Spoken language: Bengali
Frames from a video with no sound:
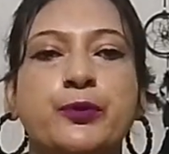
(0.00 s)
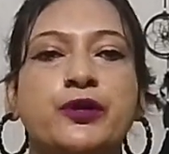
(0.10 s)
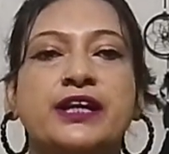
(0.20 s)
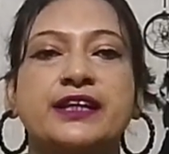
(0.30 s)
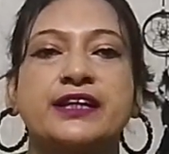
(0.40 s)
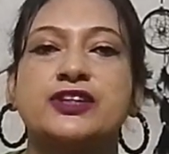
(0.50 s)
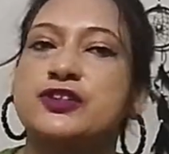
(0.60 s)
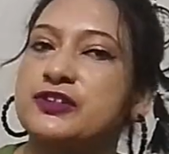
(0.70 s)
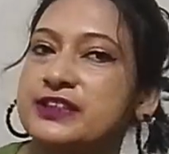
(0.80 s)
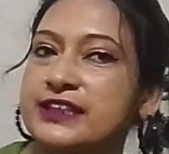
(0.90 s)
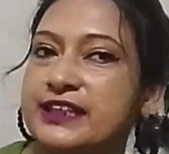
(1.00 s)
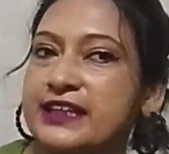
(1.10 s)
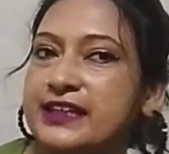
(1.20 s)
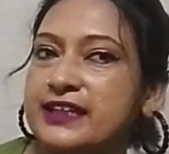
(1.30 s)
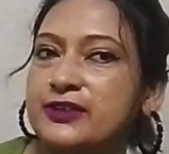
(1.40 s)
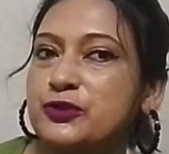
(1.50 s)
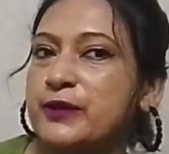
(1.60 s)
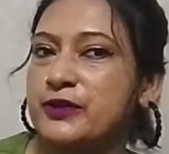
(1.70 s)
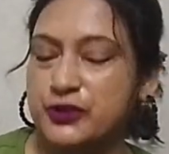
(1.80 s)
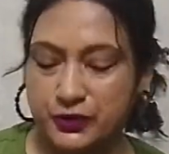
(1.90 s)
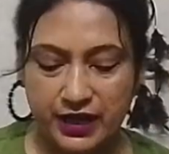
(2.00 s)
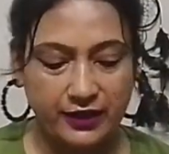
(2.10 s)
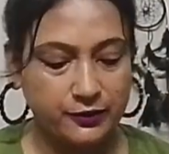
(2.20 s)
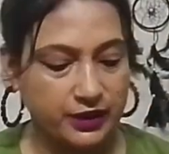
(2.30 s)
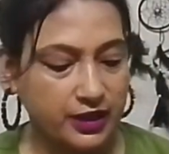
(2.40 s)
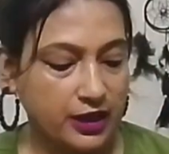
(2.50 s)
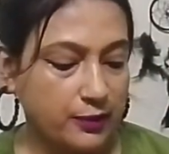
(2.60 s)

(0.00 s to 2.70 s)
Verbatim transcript: প্রোডাক্টটা কি চলো সেটা দেখে নিই সময় নষ্ট না করে